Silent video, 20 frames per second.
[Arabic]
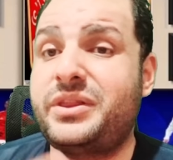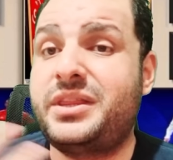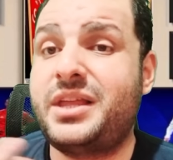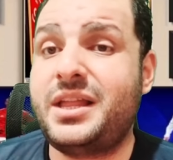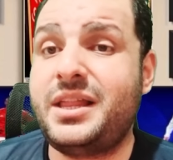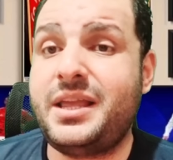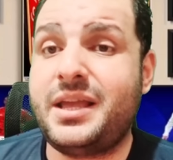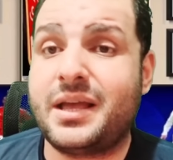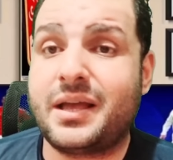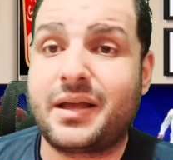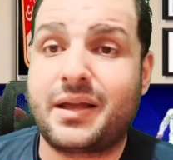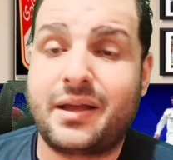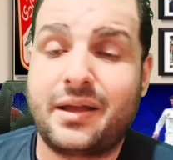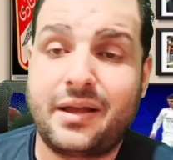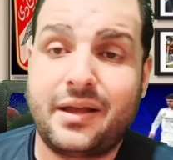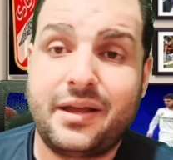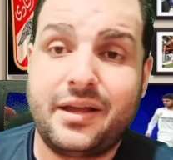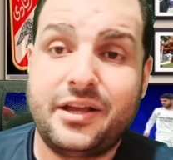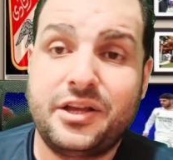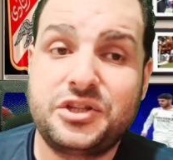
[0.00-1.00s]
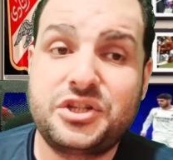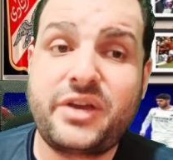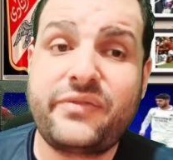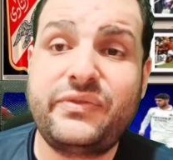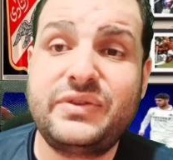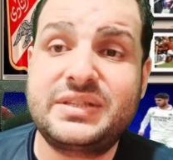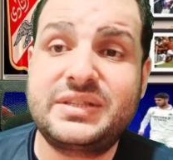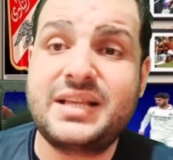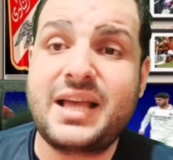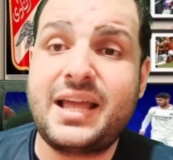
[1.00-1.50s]
الدنيا
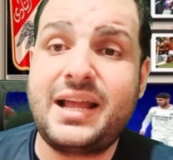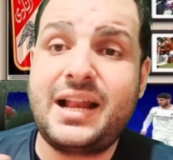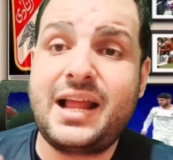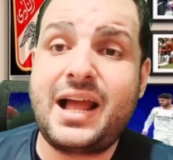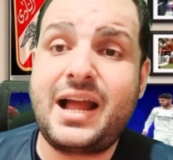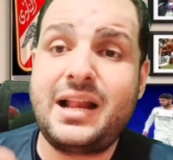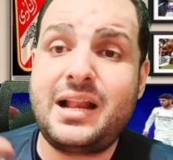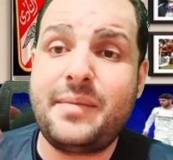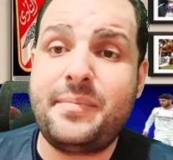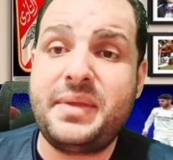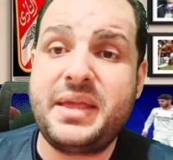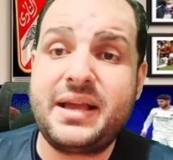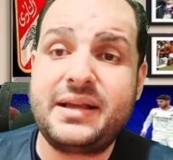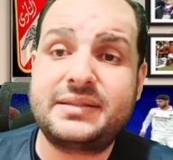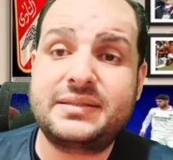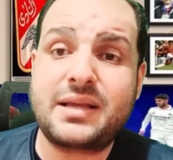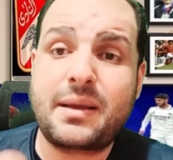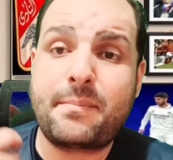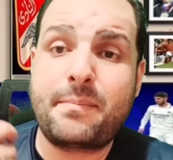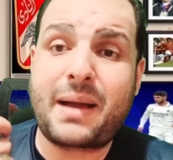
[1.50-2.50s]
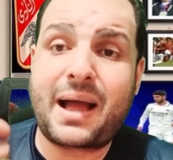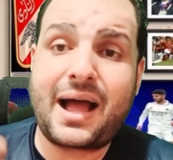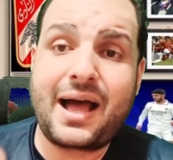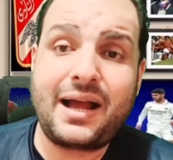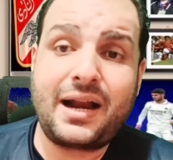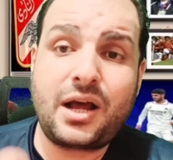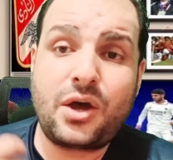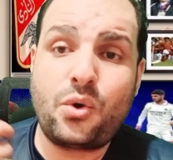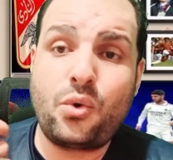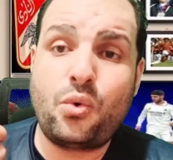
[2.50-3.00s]
شاف ازاي الاهلي بيكسب
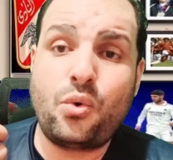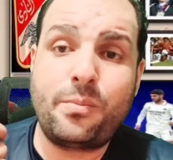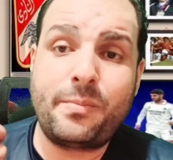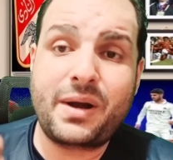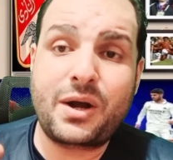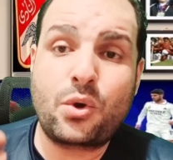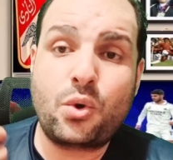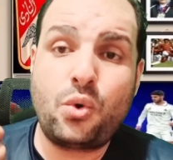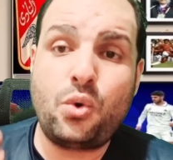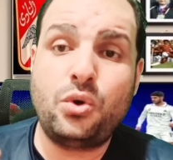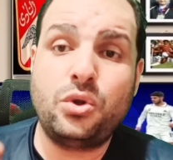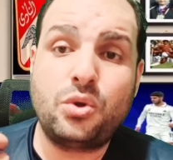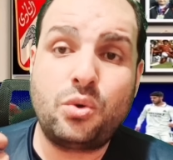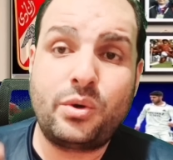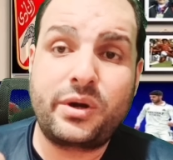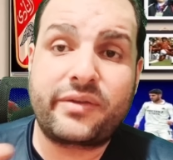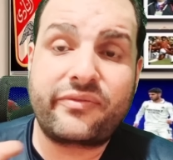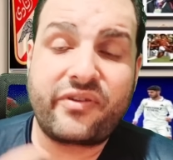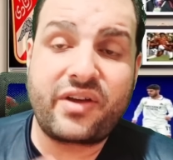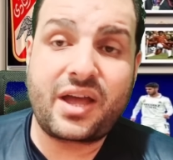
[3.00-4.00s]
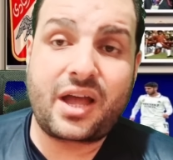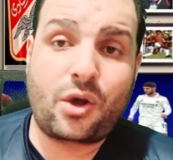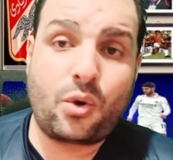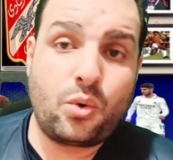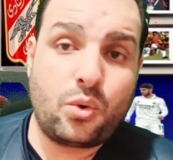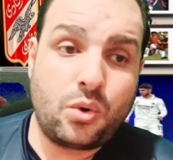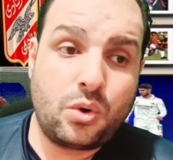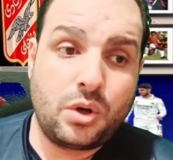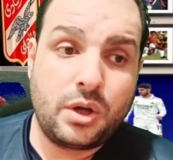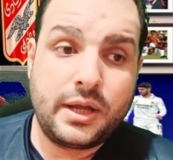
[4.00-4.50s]
بعرقه ومجهوده
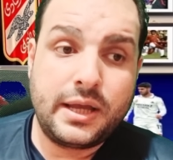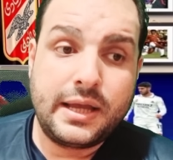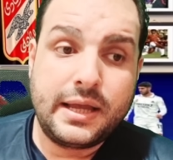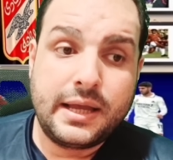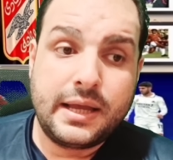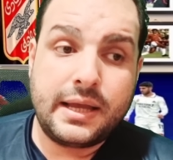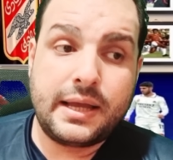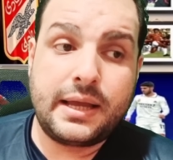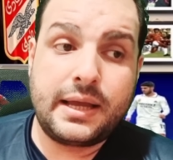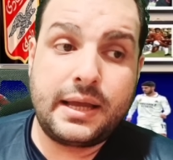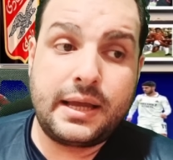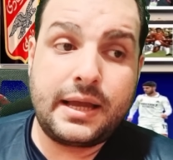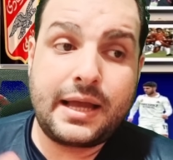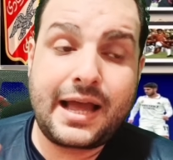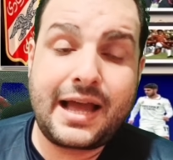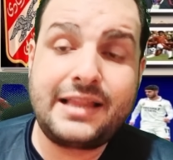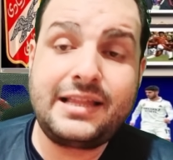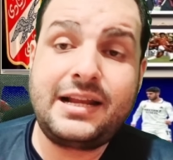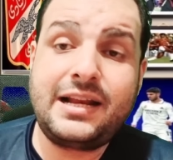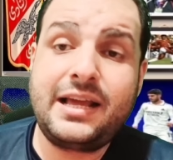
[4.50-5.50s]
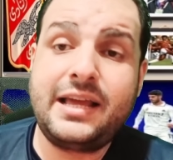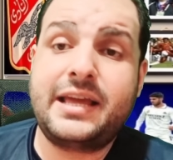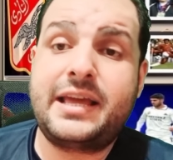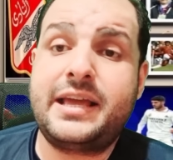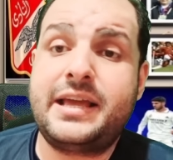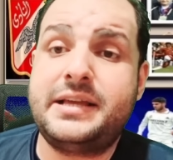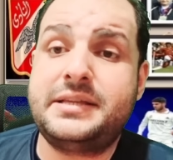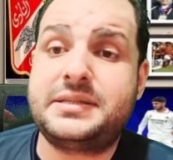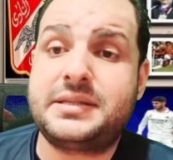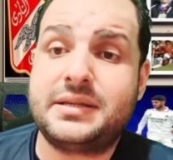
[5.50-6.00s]
وكفاحه آه، هاني
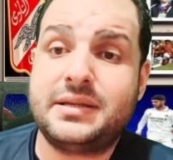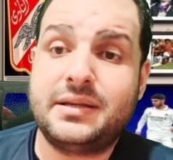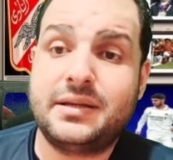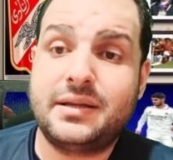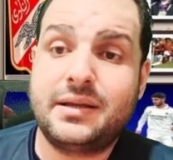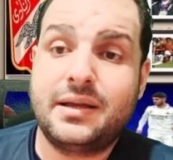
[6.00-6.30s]
العجيزي